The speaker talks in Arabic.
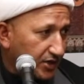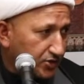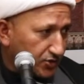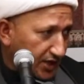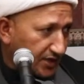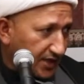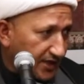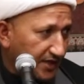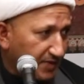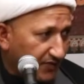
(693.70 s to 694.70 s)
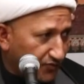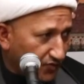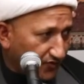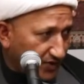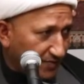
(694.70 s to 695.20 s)
الجنيد اللي
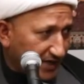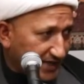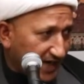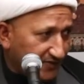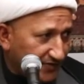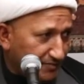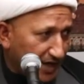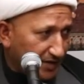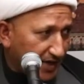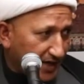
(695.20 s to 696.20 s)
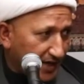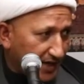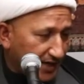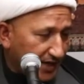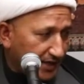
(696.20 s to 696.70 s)
مدفون في بغداد في
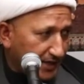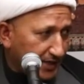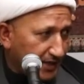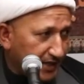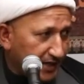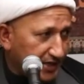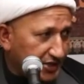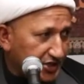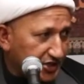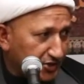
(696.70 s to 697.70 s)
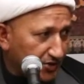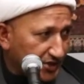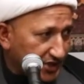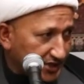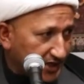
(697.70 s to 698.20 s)
المقبرة
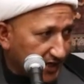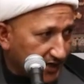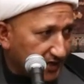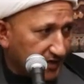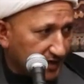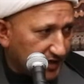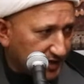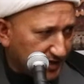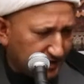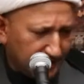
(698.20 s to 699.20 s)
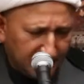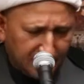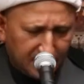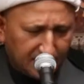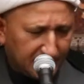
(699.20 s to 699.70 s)
الشينوزية
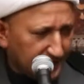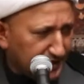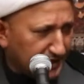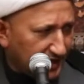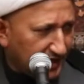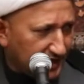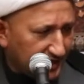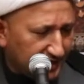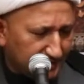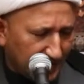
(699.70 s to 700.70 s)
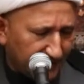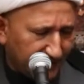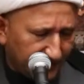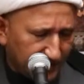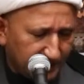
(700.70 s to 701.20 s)
اللي عنده
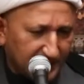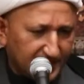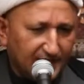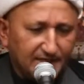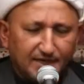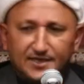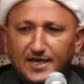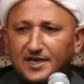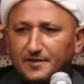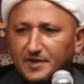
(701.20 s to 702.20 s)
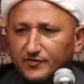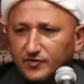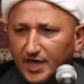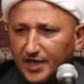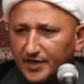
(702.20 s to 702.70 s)
معرفه في بغداد هناك
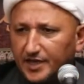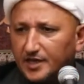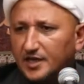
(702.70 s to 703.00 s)
مدفون هذا